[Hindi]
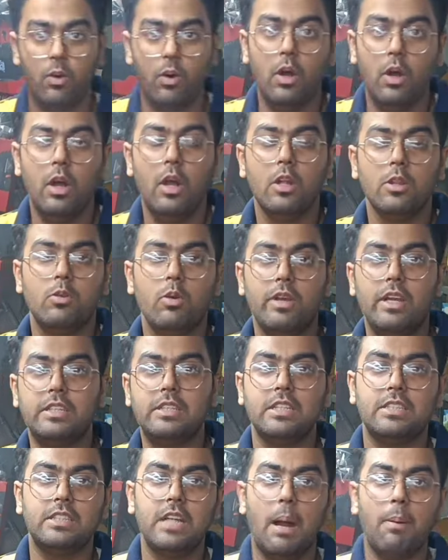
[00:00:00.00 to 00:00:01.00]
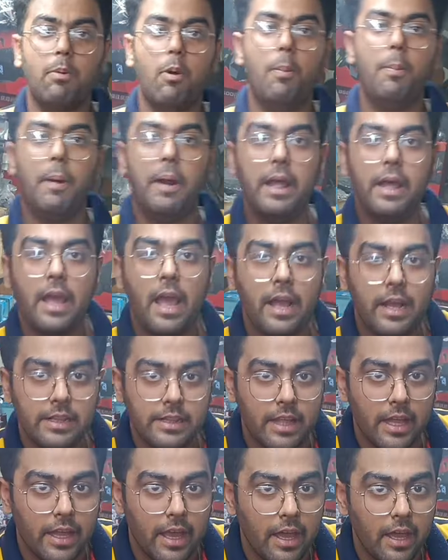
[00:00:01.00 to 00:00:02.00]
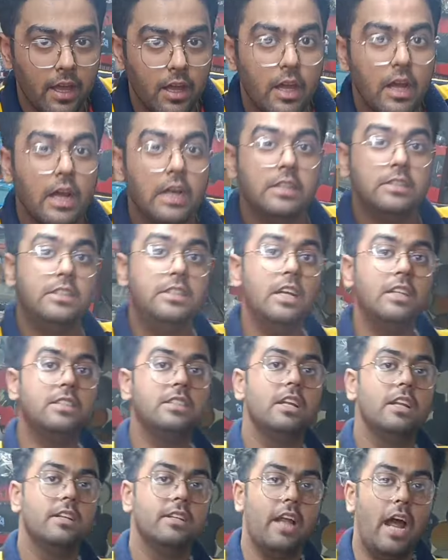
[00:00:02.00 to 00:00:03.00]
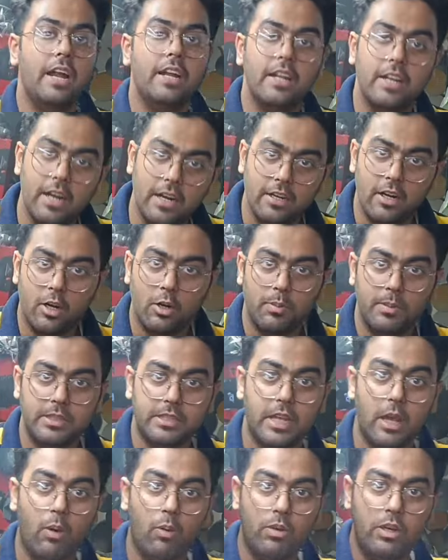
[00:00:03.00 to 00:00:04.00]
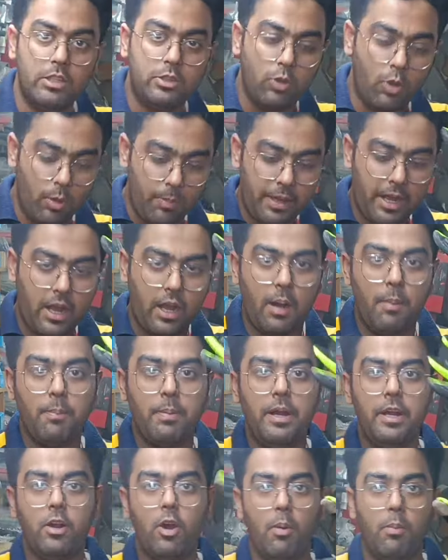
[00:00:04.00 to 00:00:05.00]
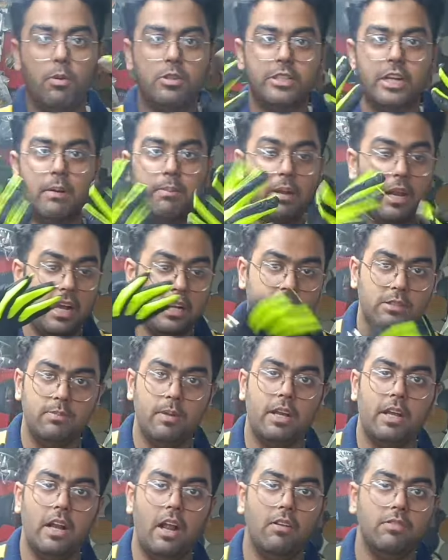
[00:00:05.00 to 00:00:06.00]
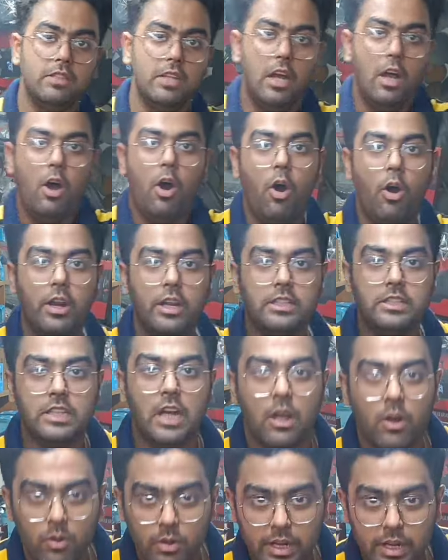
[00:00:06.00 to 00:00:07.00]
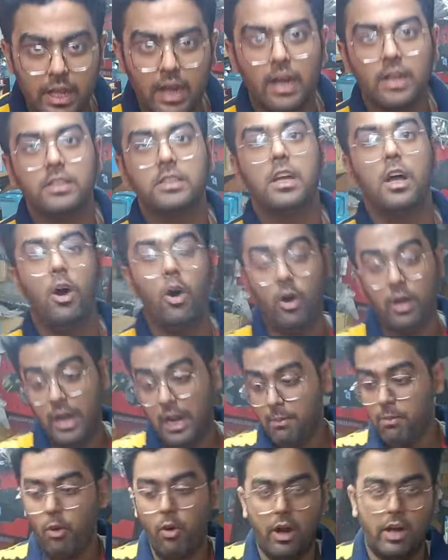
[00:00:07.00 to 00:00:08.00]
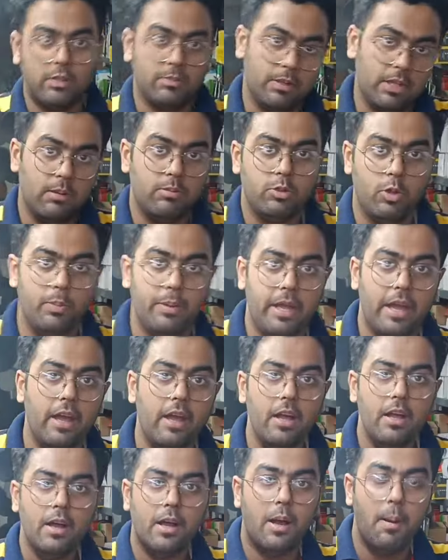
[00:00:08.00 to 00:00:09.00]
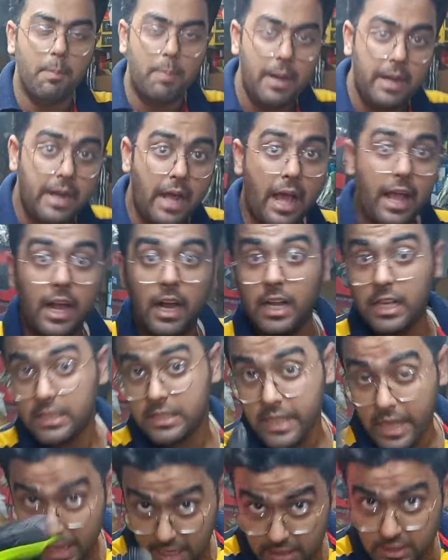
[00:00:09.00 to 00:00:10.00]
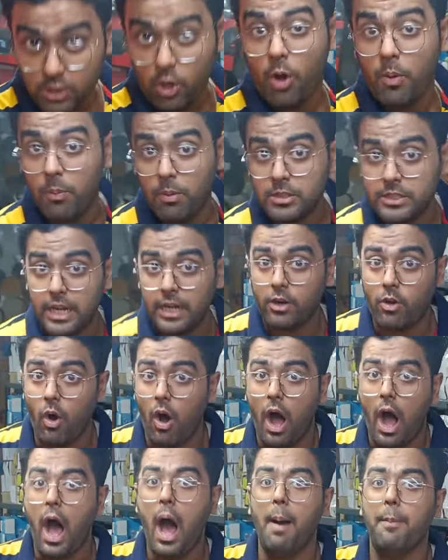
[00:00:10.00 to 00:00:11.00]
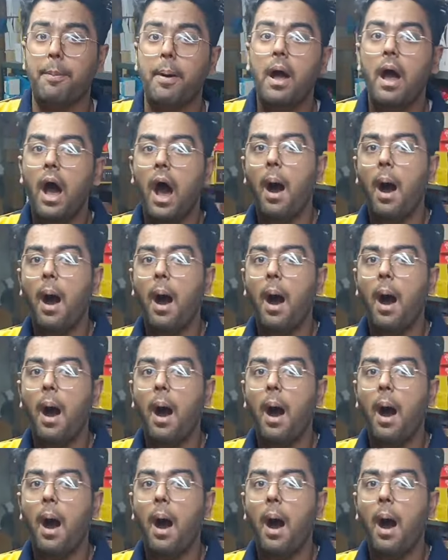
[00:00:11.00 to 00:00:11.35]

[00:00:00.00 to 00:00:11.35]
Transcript: हो तो ये जस्ट आपको पड़ेंगे कितने के जिस नाइनटीन हंड्रेड रुपीज़ के उन्नीस सौ रुपये का कंप्लीट कॉम्बो सेट मिलेगा जिसमें ग्लव्स और ये चारों नी गार्ड्स और एल्बो गार्ड्स मतलब जो भी है कंप्लीट आएगा इसे इस कॉम्बो सेट को आप